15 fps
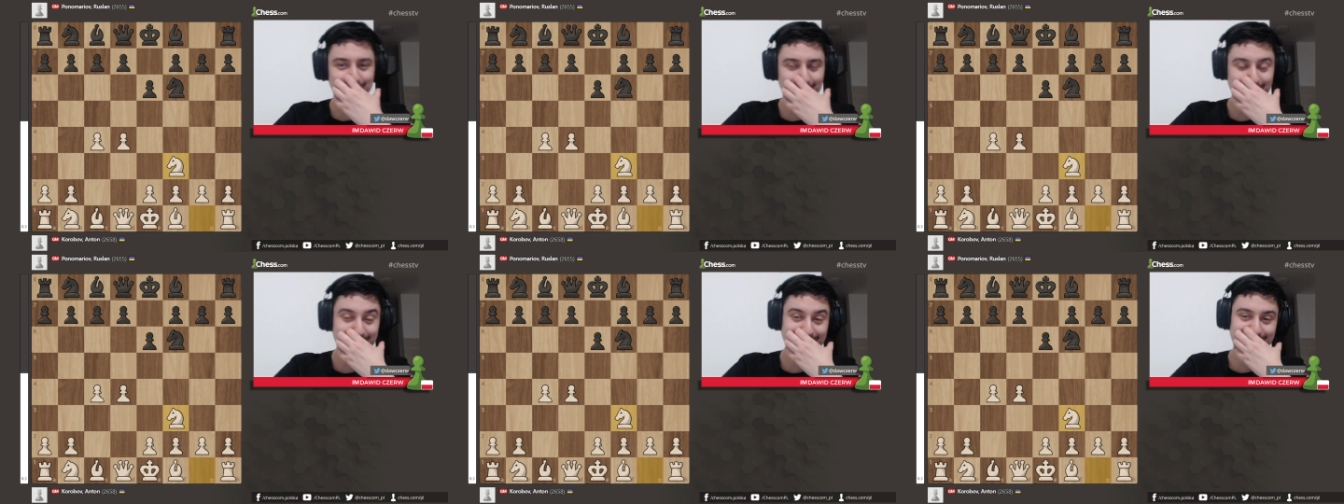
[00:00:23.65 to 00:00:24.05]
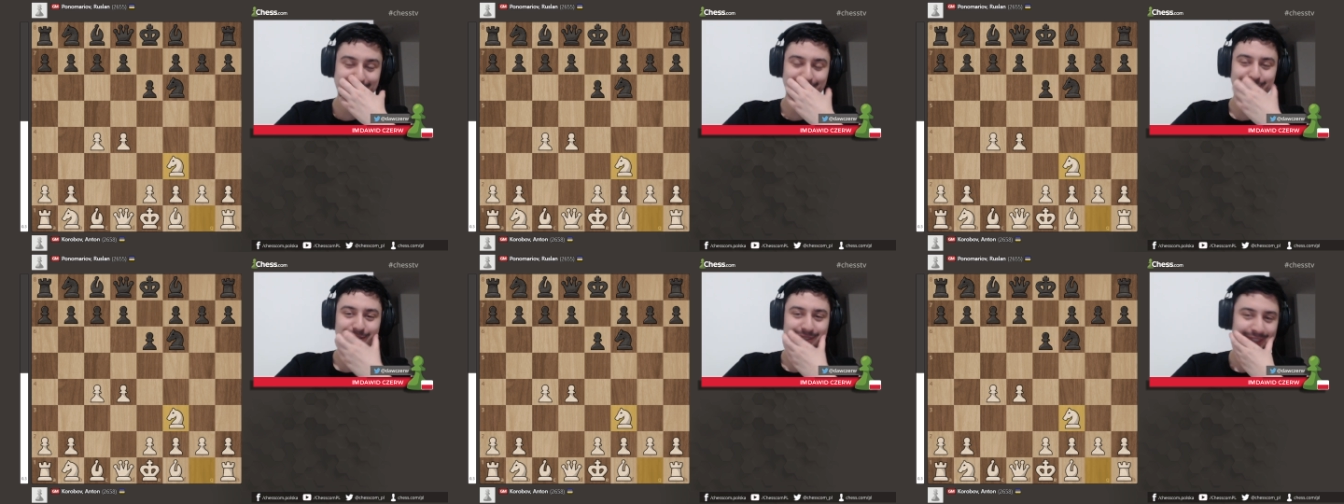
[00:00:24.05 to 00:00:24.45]
to jest
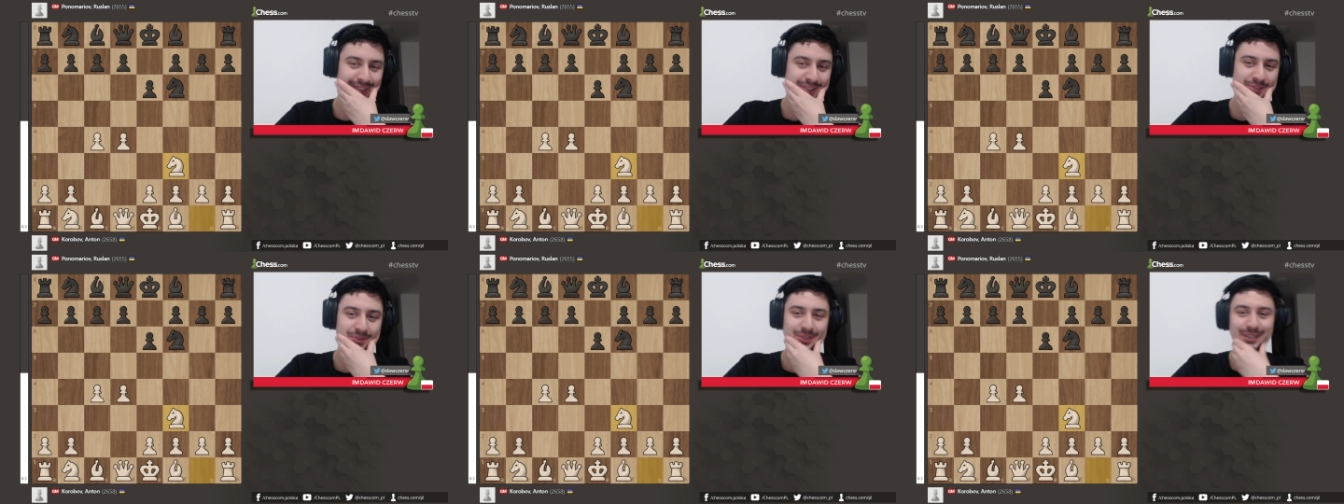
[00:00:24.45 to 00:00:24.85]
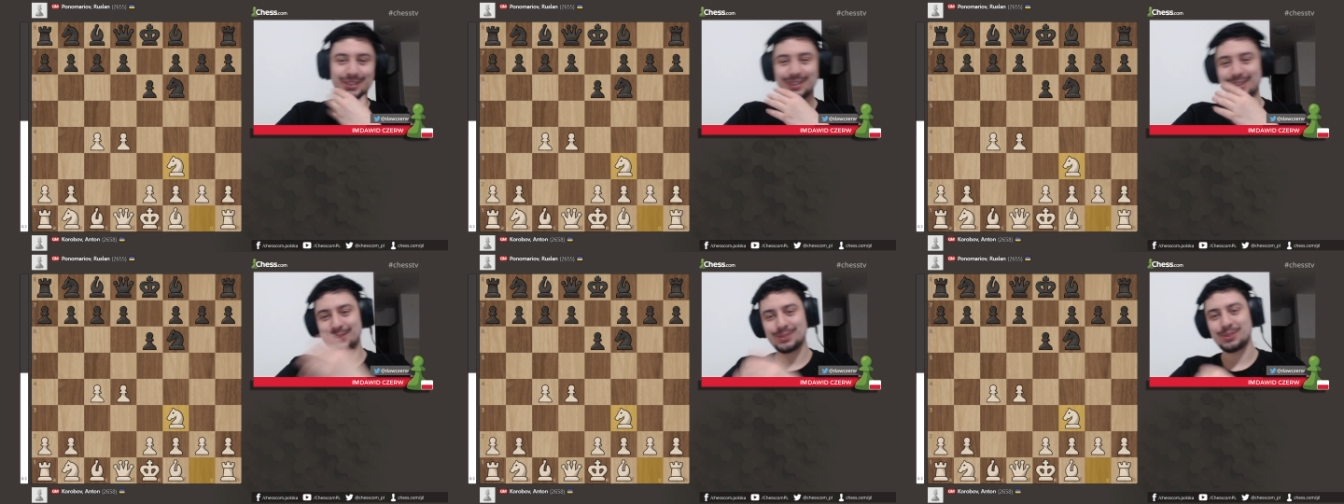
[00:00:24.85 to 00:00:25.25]
zawodnik,
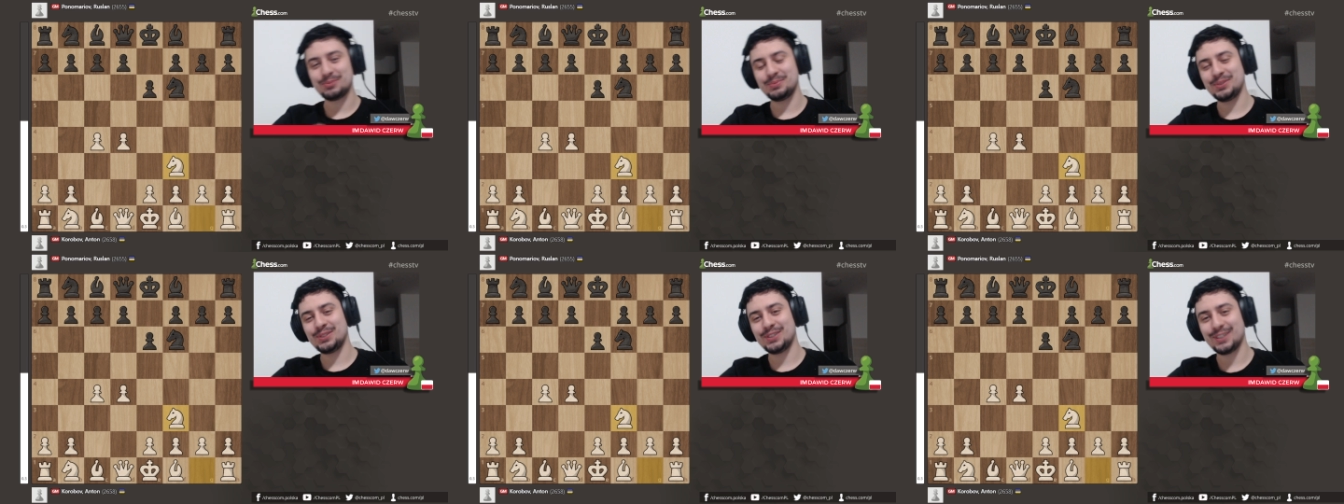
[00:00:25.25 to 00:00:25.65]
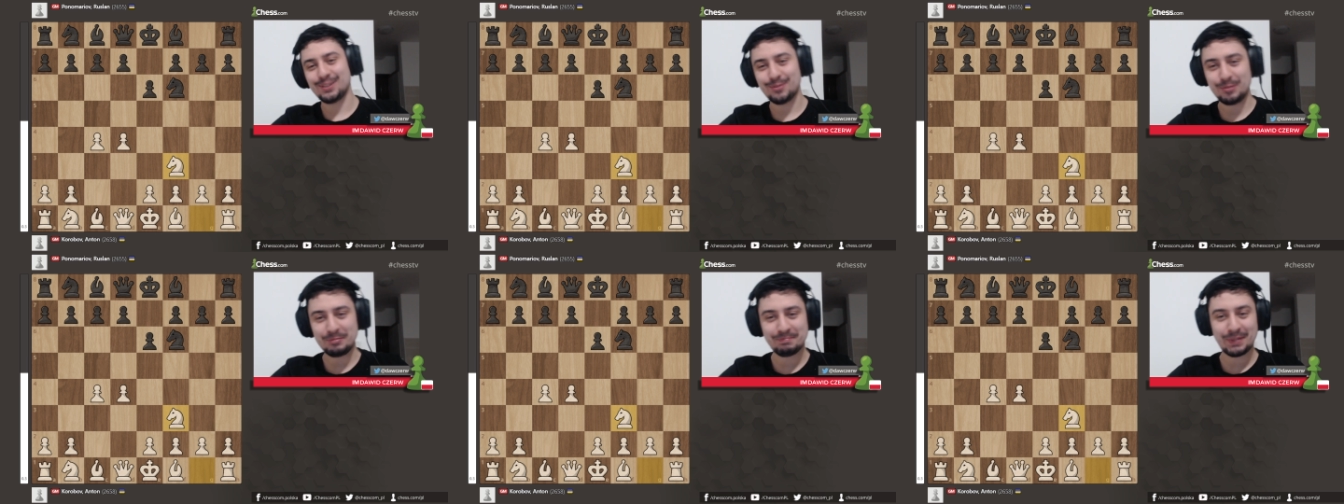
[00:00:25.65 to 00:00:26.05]
którego ja
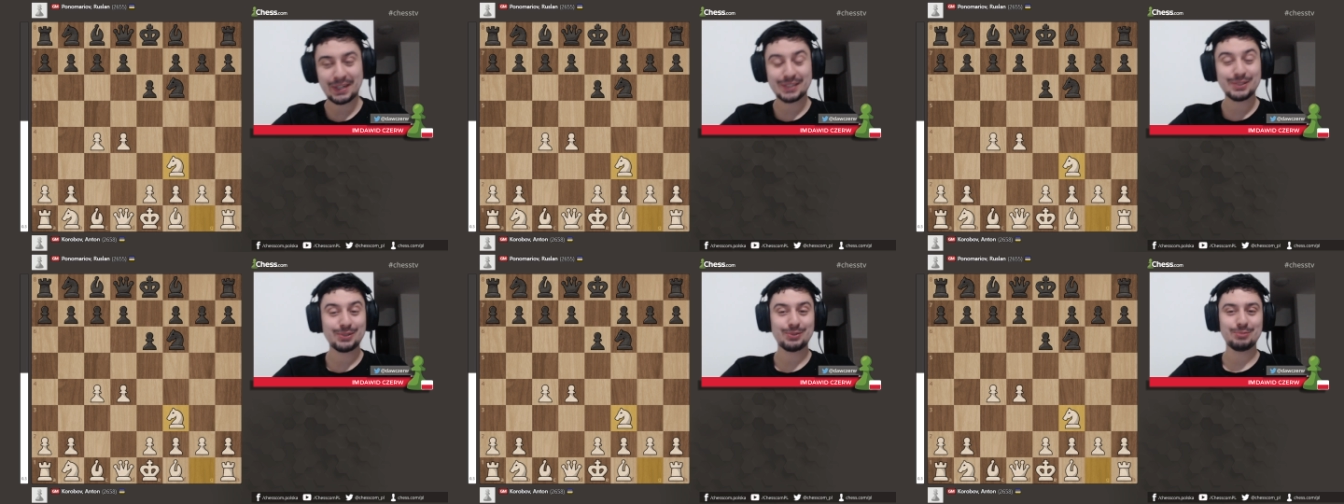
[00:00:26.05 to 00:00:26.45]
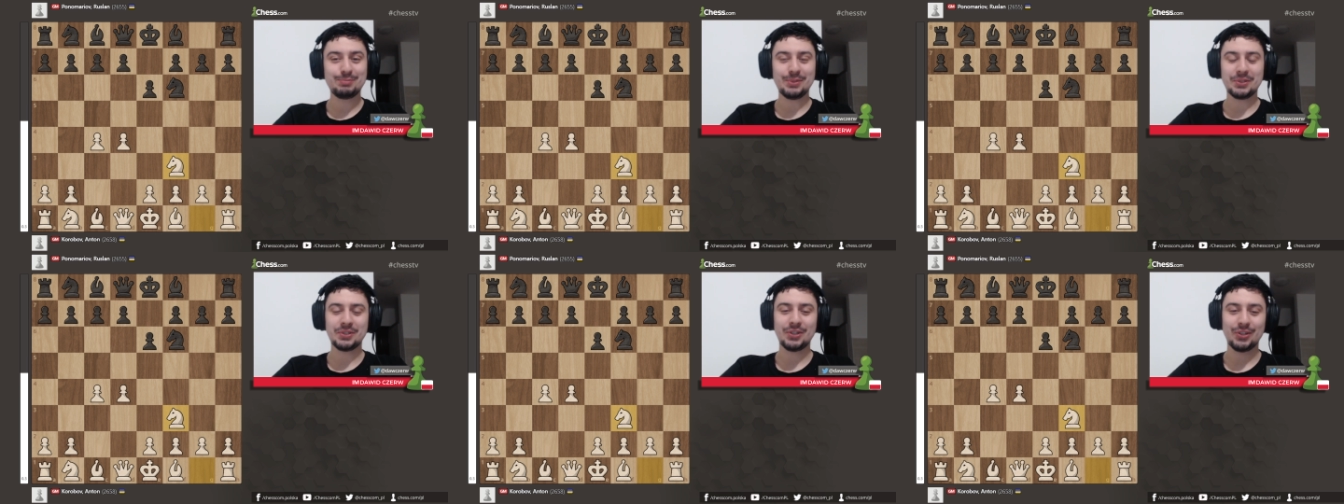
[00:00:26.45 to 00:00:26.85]
osobiście bardzo
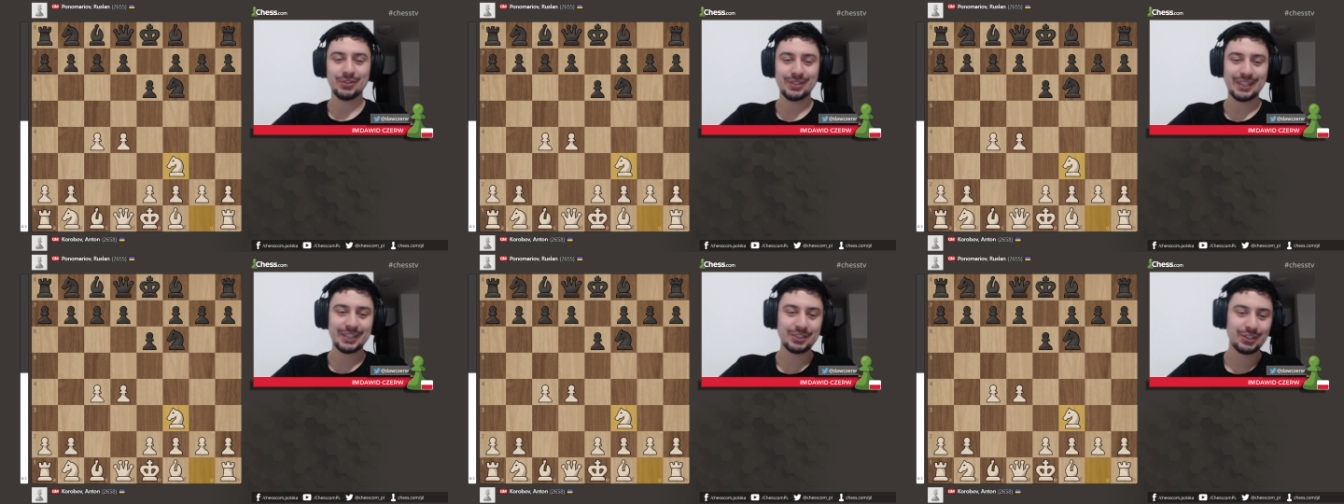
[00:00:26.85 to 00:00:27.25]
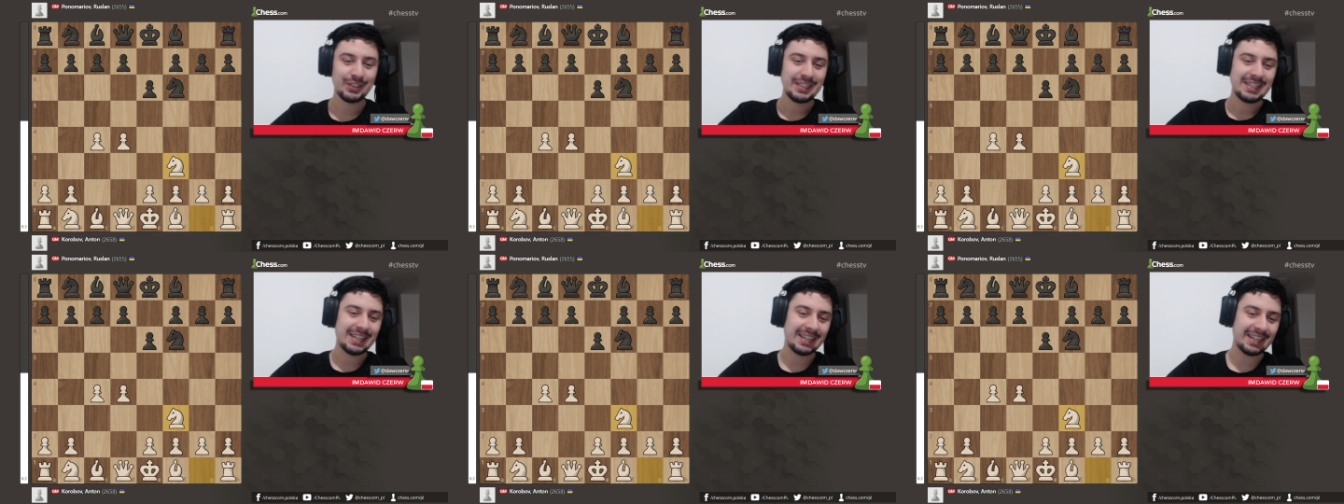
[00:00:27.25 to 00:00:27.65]
lubię oglądać.
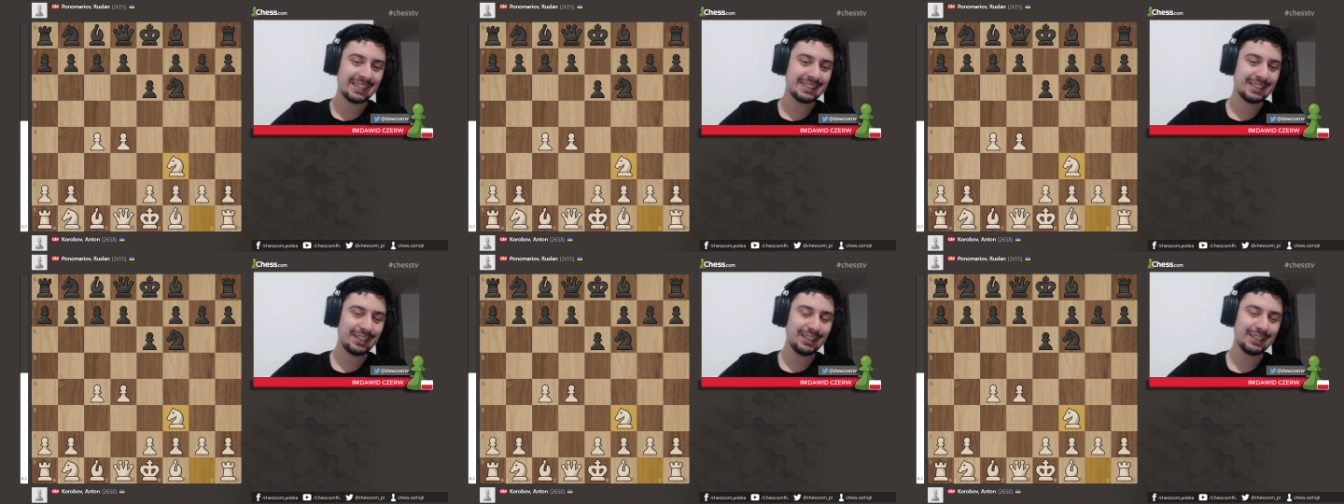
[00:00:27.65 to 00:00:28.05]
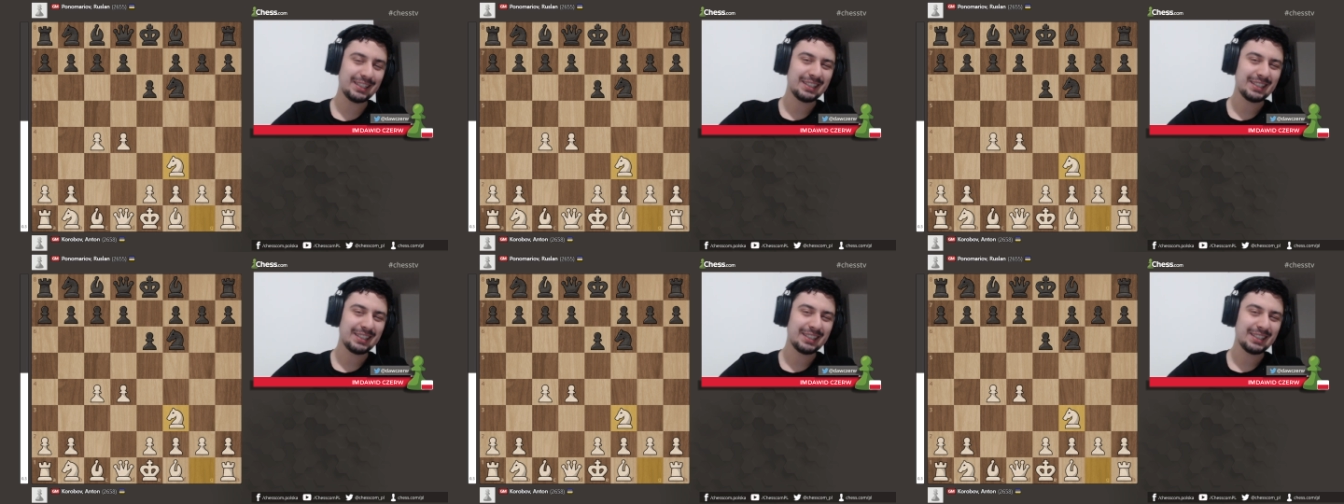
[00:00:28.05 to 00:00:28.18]
Ranking